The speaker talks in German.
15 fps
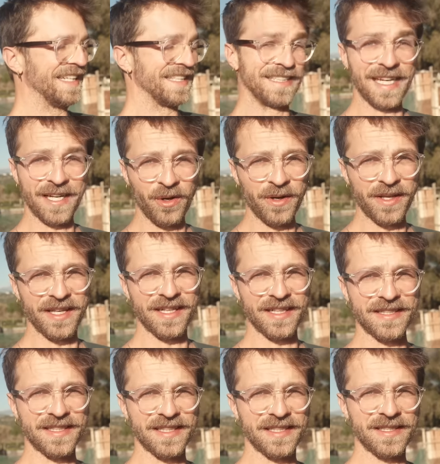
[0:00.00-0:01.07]
sehr
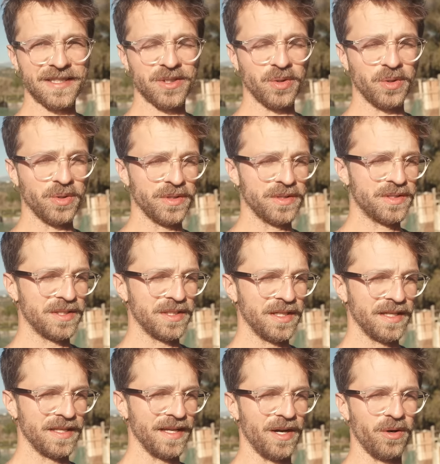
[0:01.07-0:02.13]
neugierig sind und
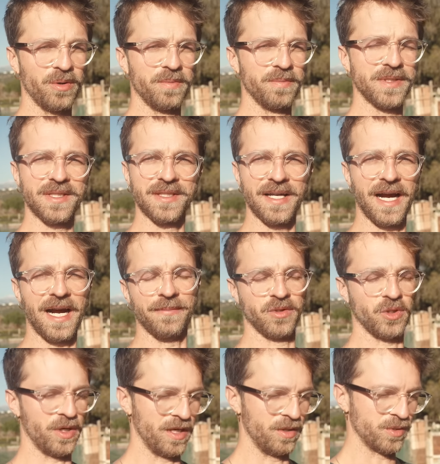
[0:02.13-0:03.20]
ja auch ein bisschen die
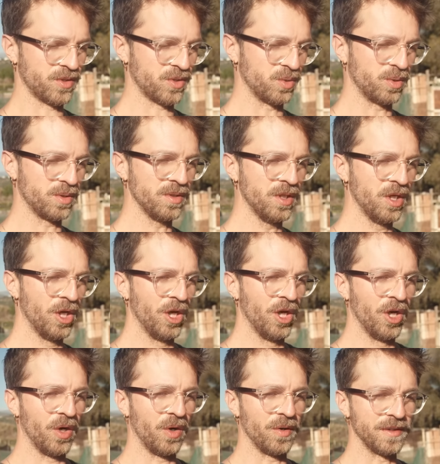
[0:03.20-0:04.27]
Abenteuerlust suchen.
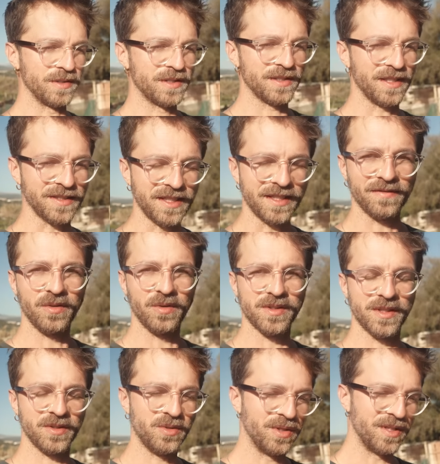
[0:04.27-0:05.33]
Und das hatten wir
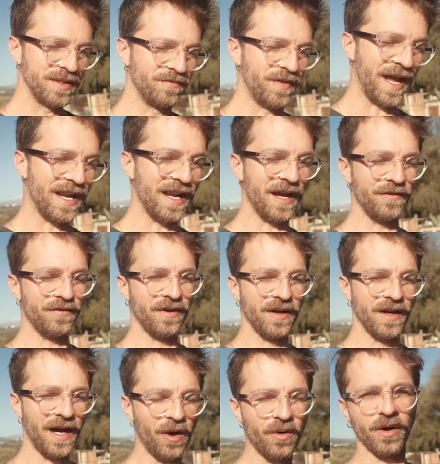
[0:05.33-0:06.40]
uns natürlich im Vanlife
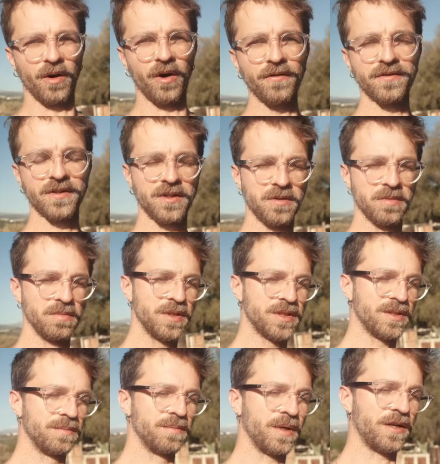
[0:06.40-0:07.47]
auch erhofft. Ein
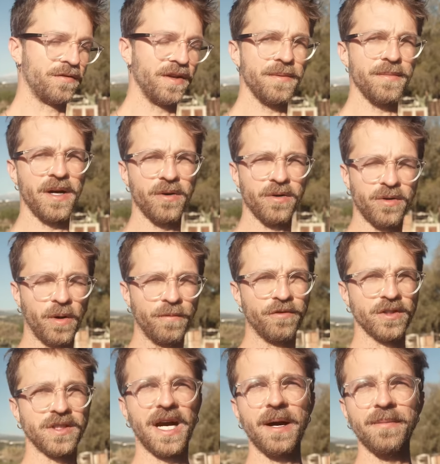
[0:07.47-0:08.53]
bisschen bequemer und
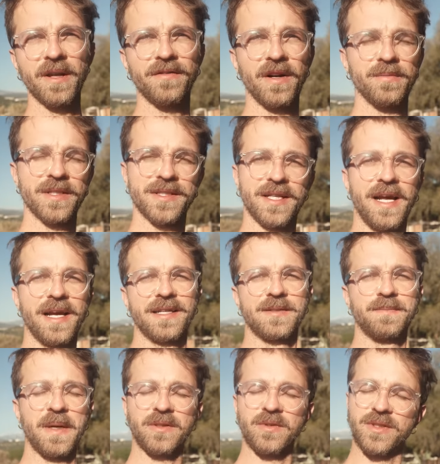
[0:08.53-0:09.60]
komfortabler, weil man sein
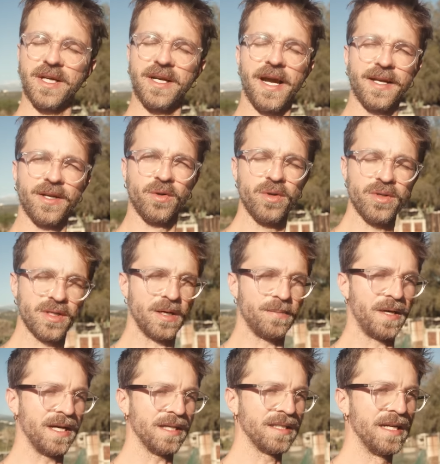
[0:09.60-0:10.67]
eigenes Bett und seine eigene Küche
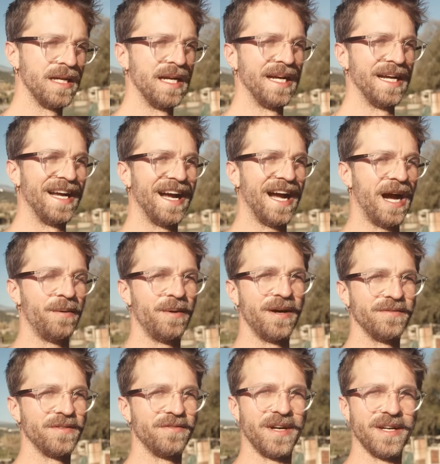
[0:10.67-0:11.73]
dabei hat.
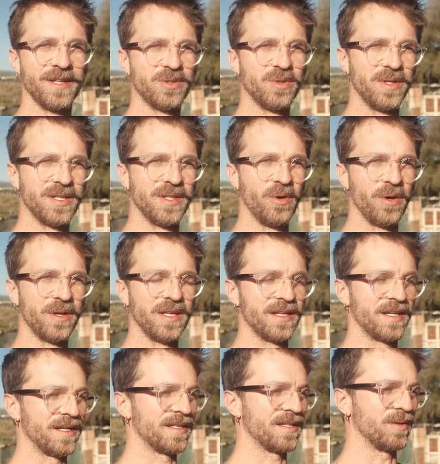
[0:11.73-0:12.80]
Aber wir waren natürlich
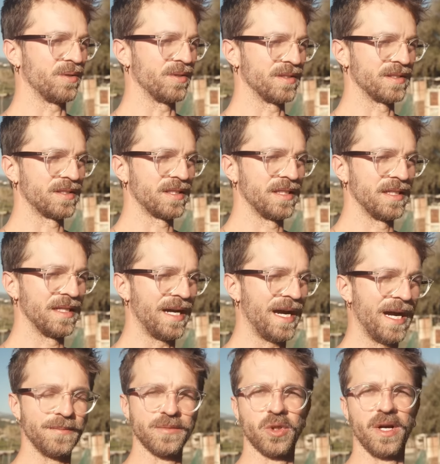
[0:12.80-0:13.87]
neugierig und
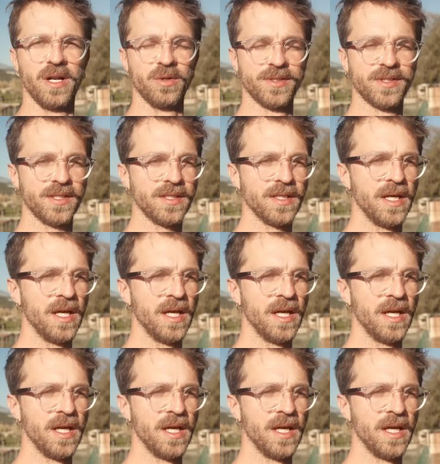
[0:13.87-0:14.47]
abenteuerlustig.